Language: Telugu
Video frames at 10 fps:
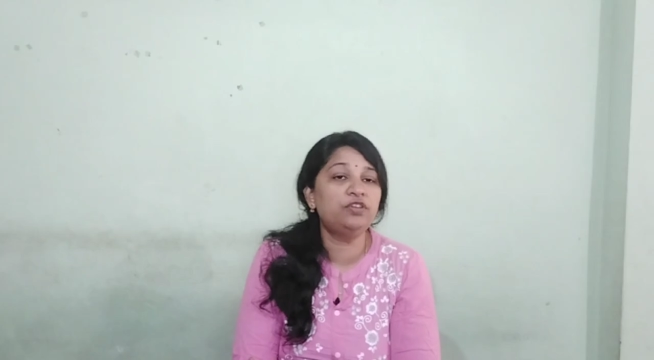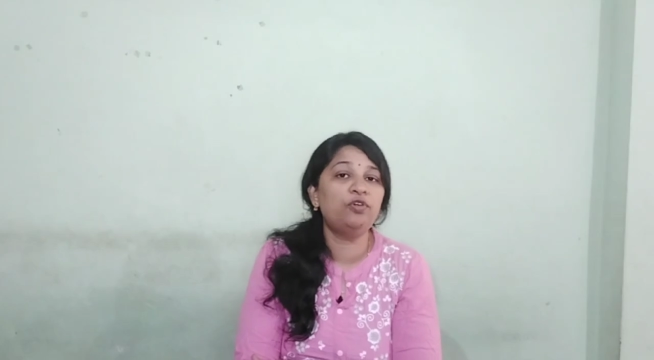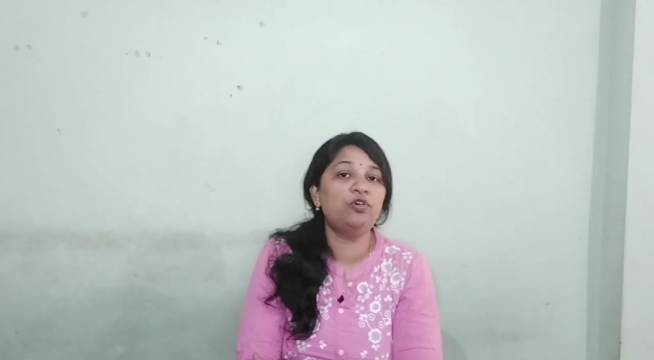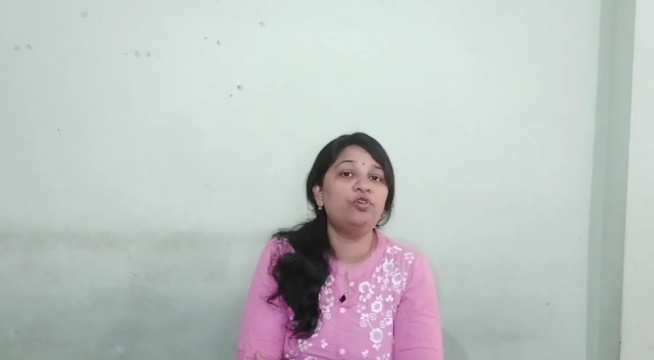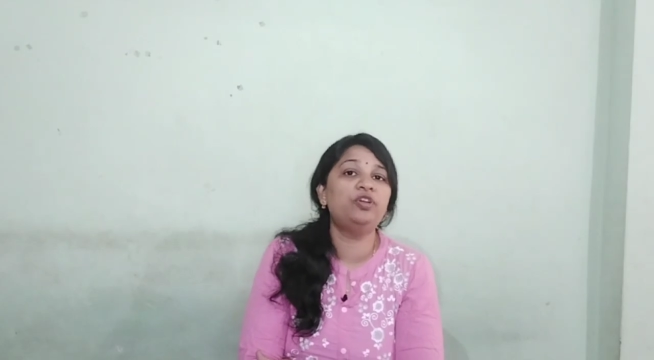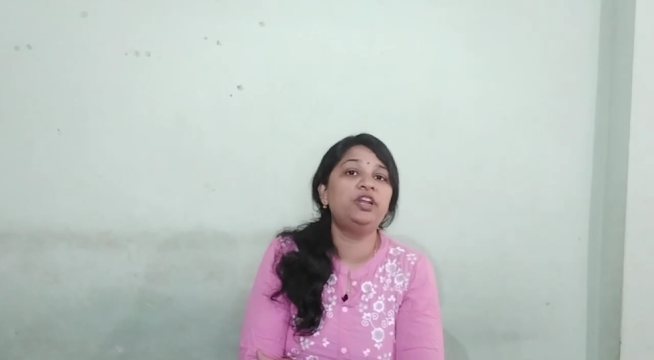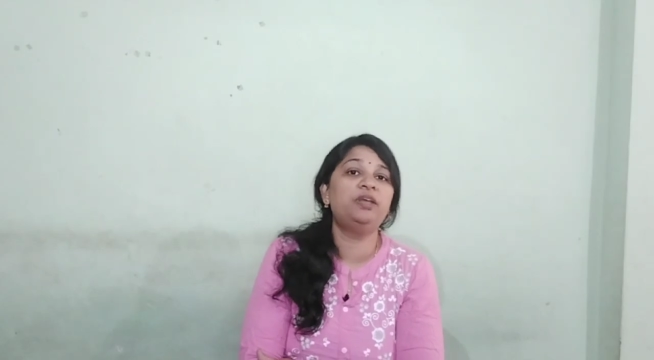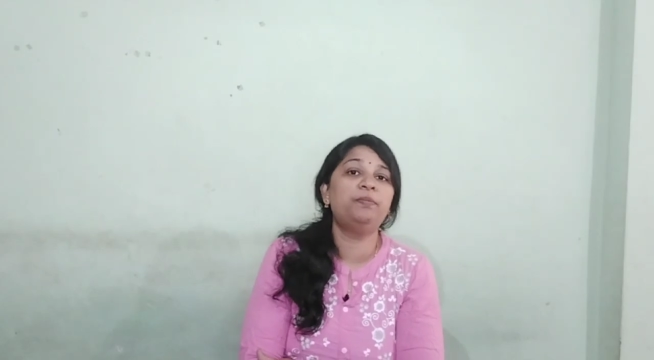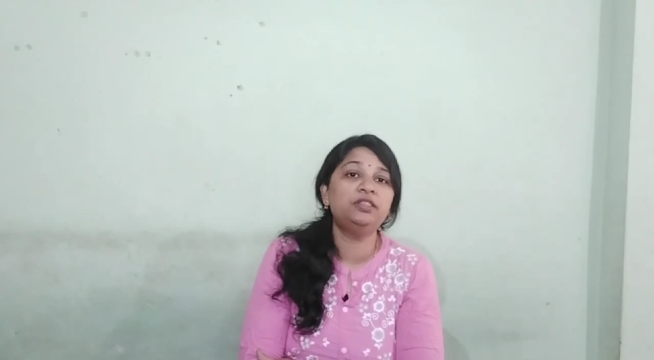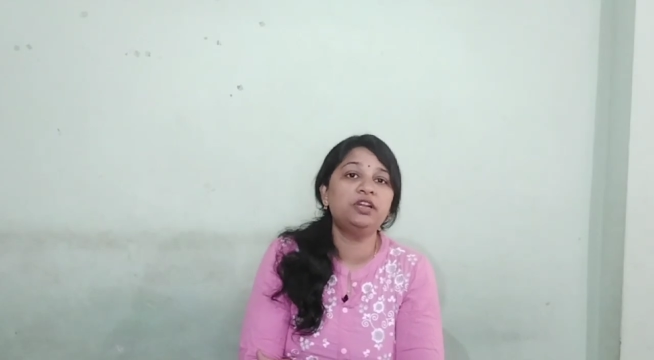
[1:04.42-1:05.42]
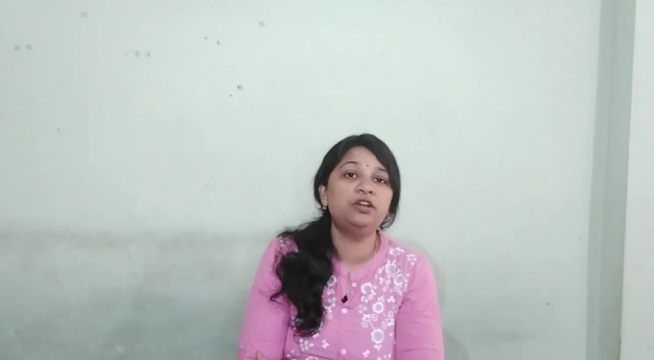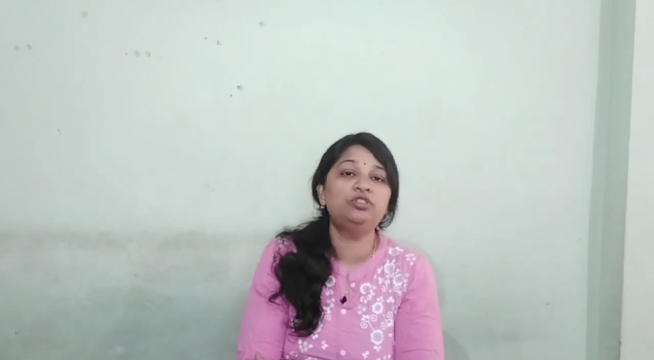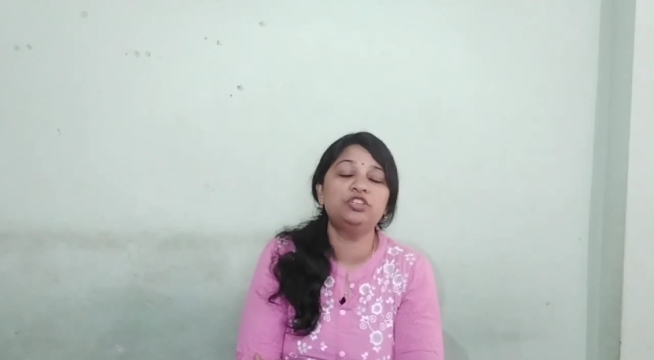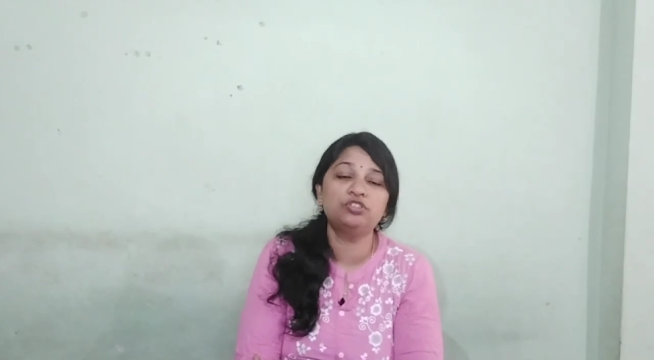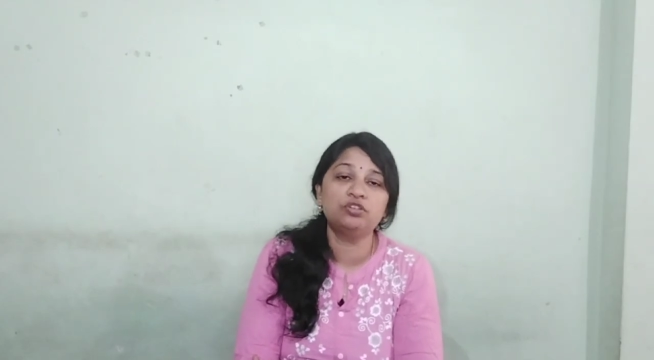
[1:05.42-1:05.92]
జీవోలో కొన్ని నిబంధనలు
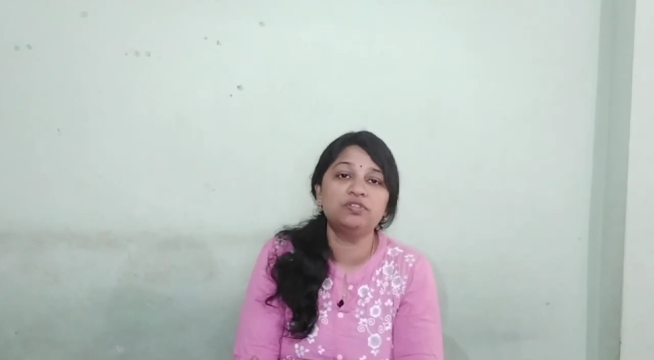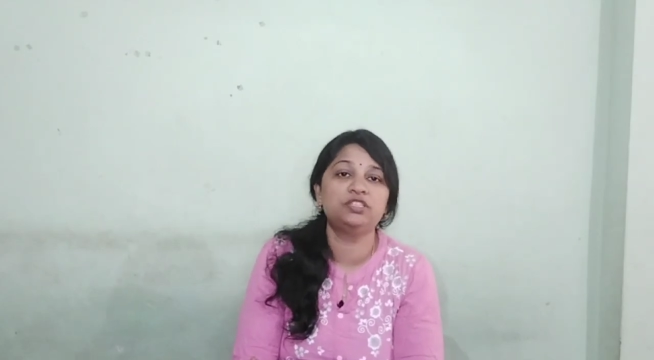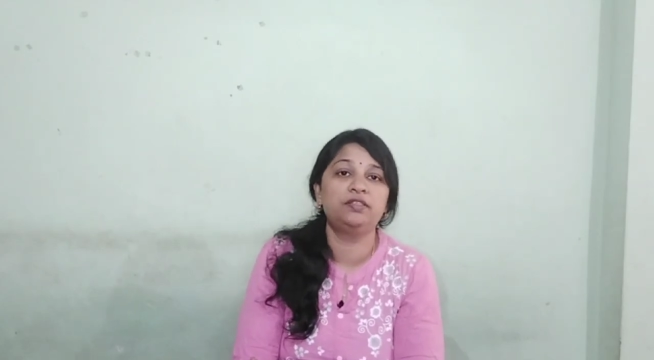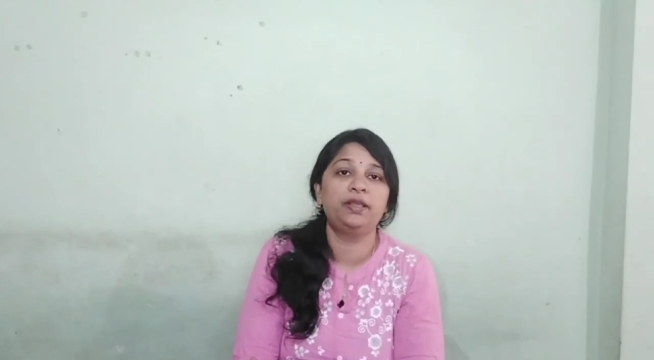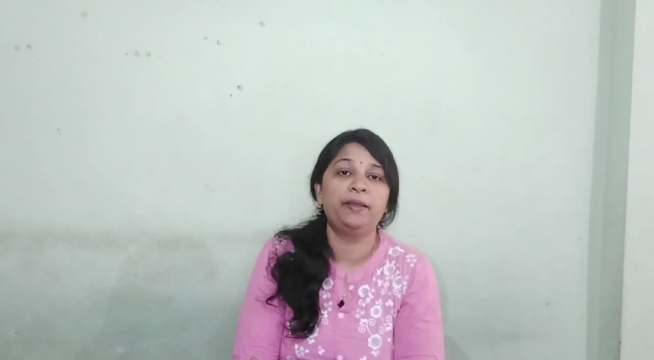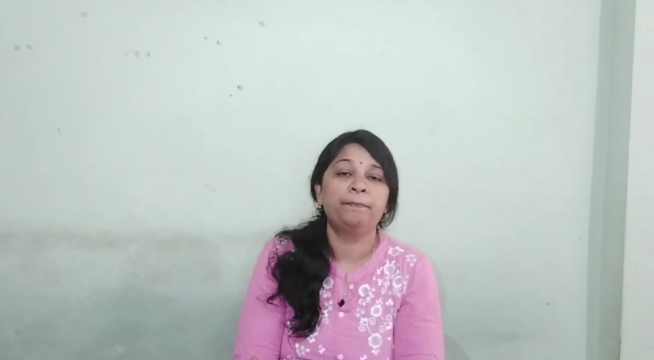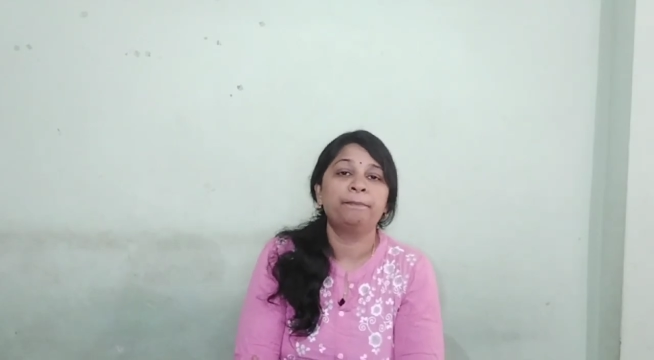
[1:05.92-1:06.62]
తీసుకువచ్చింది